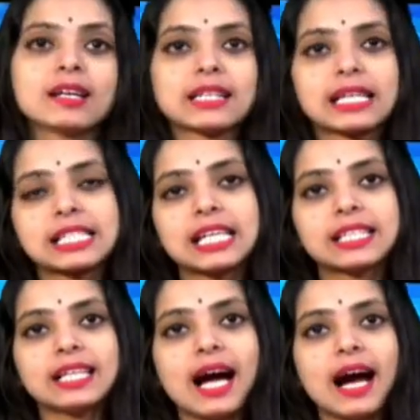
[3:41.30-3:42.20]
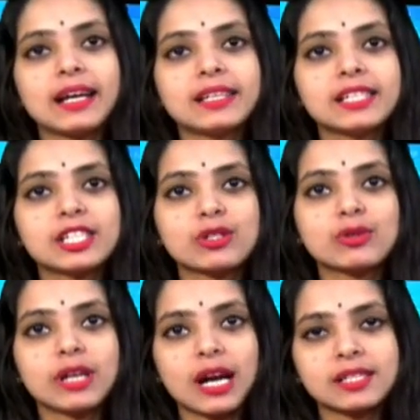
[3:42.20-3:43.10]
রাজশাহীতে আইরিশ
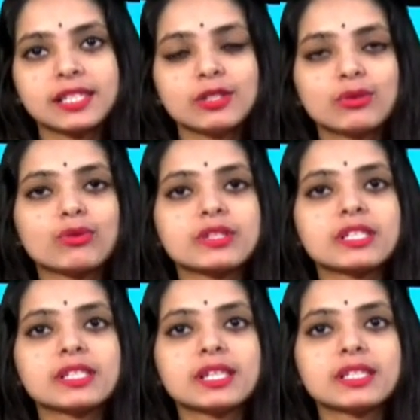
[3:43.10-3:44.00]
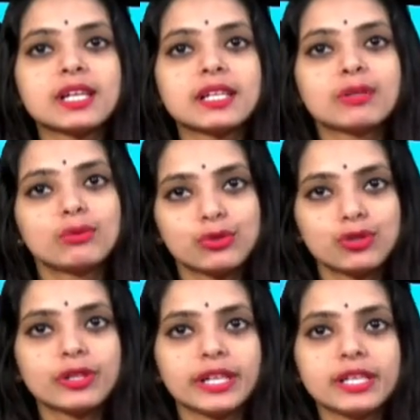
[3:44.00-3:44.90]
নার্সিং কোচিং সেন্টারের
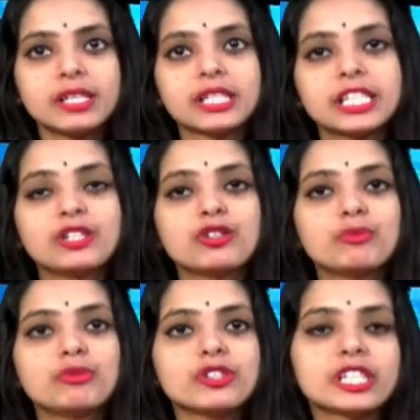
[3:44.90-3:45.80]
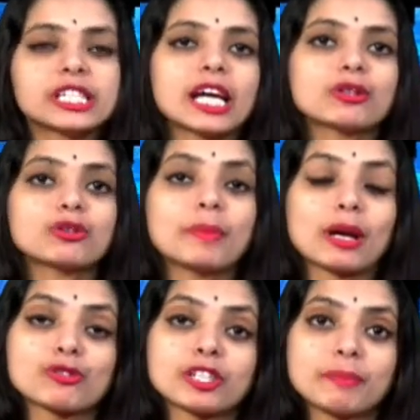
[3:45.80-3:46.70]
উদ্যোগে ছিন্নমূল শীতার্ত
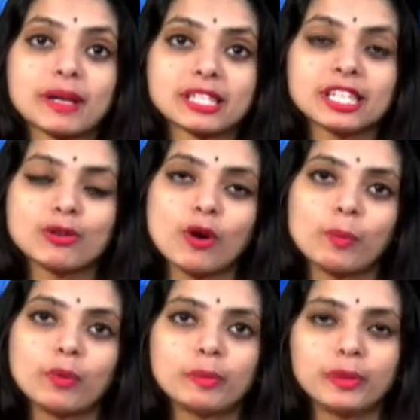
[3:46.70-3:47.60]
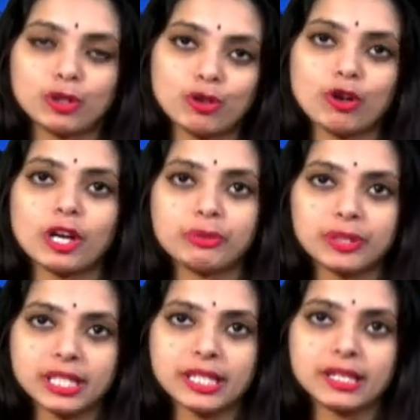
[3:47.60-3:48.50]
মানুষের মাঝে কম্বল বিতরণ করা
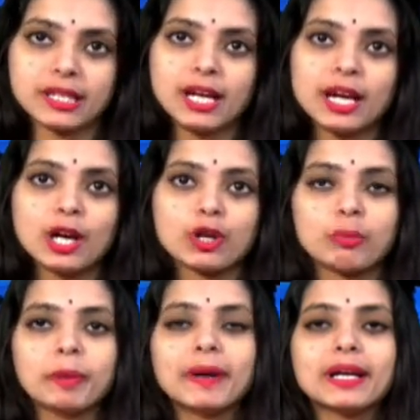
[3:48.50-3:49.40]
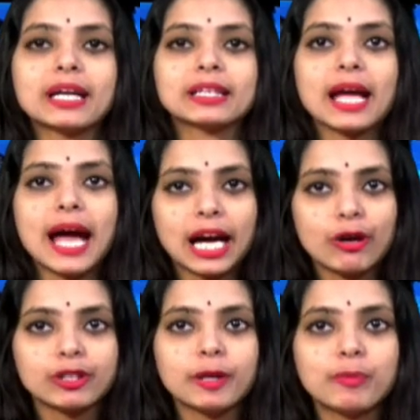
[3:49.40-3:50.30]
হয়েছে রবিবার রাত
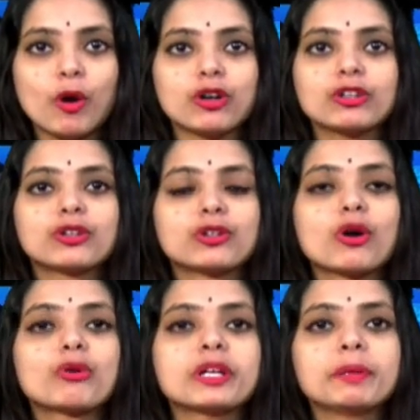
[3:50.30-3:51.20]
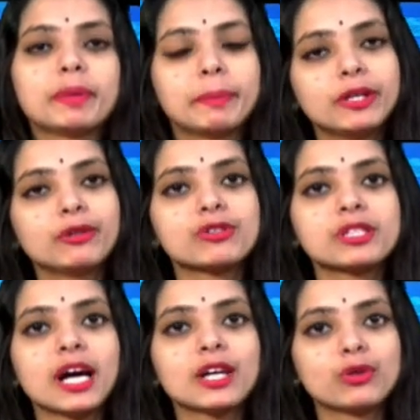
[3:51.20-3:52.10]
এগারোটার পর নগরীর বিভিন্ন
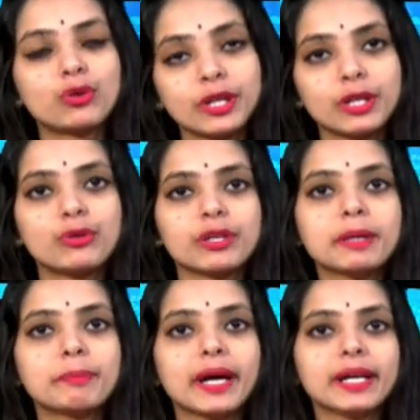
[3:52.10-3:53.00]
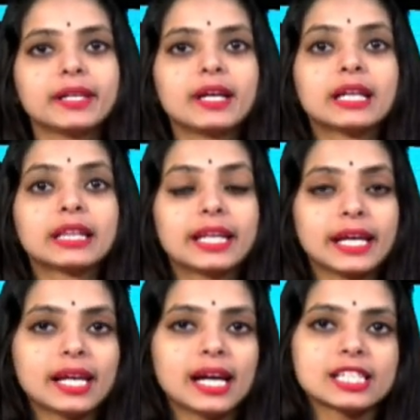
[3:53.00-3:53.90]
স্থান ঘুরে ঘুরে প্রায়
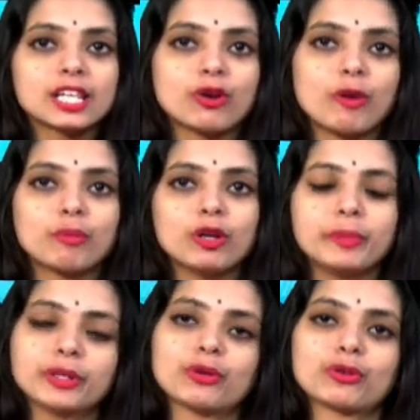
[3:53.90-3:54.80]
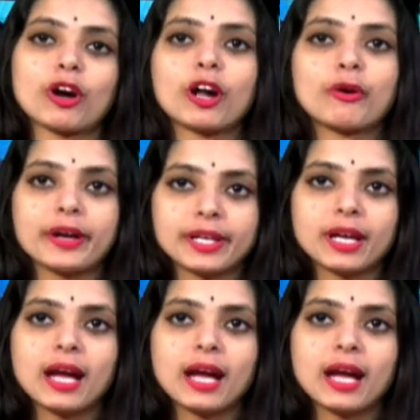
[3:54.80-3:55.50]
দেড় হাজার কম্বল বিতরণ করা হয়